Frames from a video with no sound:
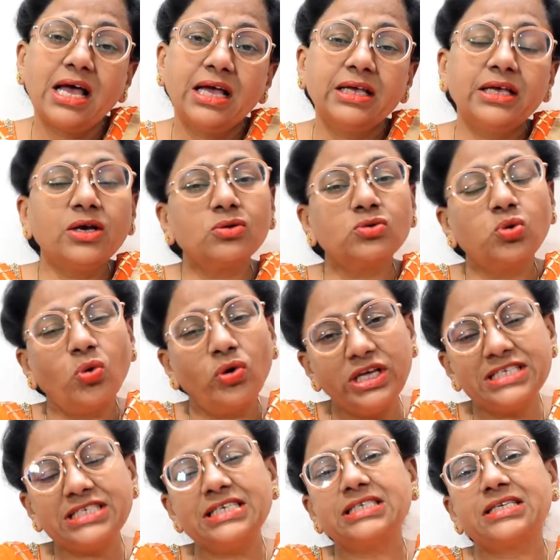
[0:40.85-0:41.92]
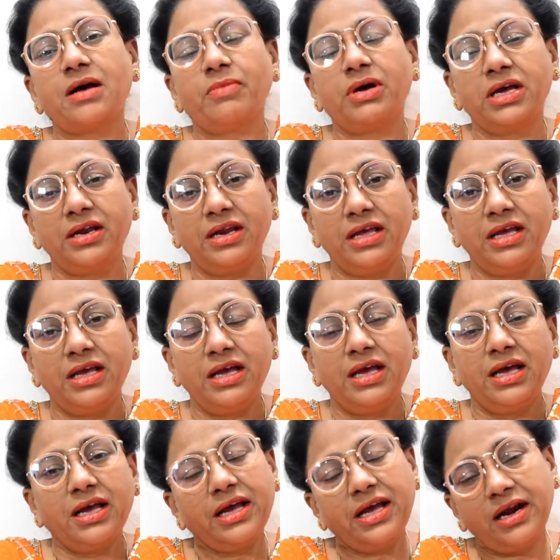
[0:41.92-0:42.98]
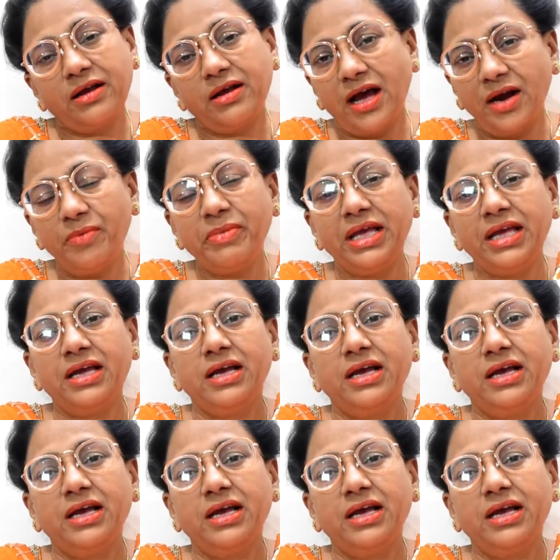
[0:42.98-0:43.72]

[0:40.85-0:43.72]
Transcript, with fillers: कि थोड़ी सी सामग्री घर में